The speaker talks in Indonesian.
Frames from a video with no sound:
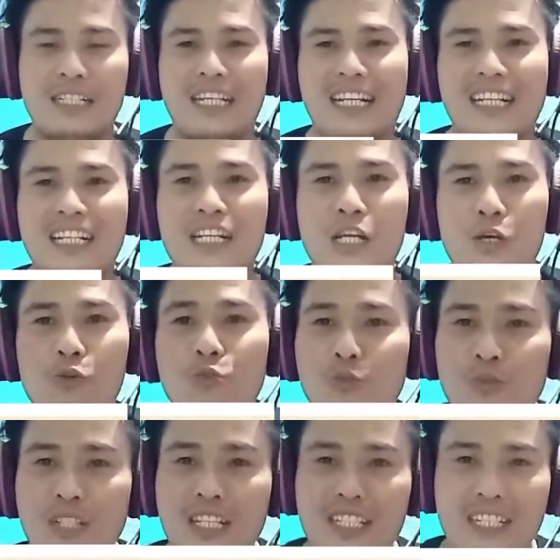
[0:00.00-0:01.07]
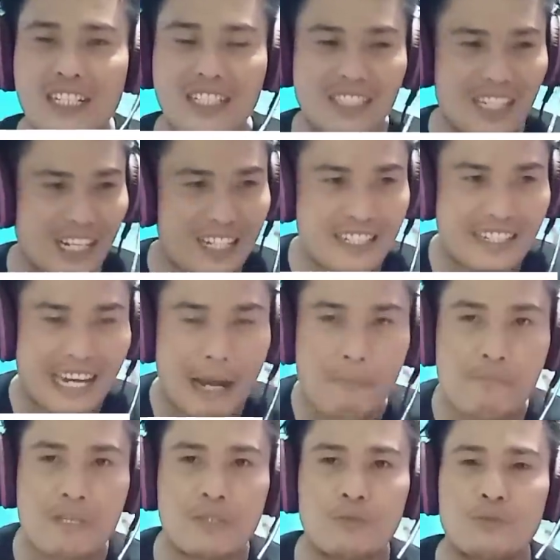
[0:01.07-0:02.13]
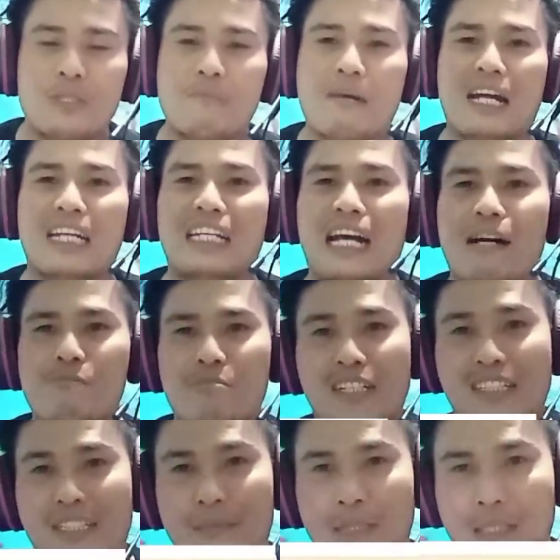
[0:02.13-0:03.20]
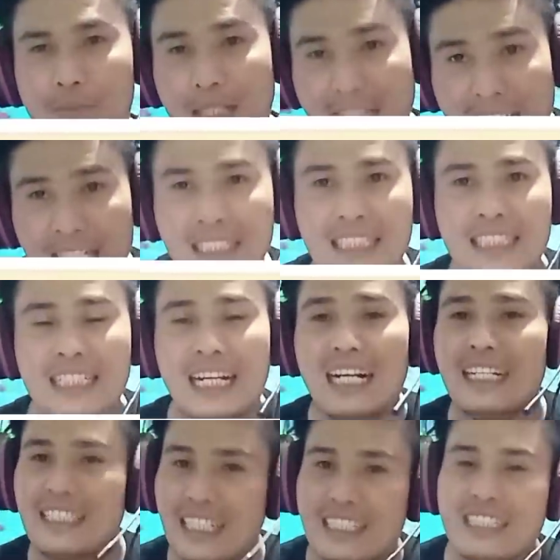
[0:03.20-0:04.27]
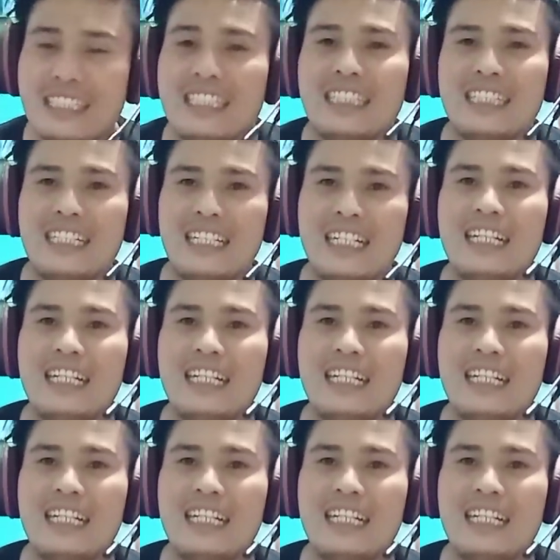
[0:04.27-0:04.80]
Ya, untung saja dia tidak kasih kambing untuk dimakan kambing teman-teman ya. Ayat ini.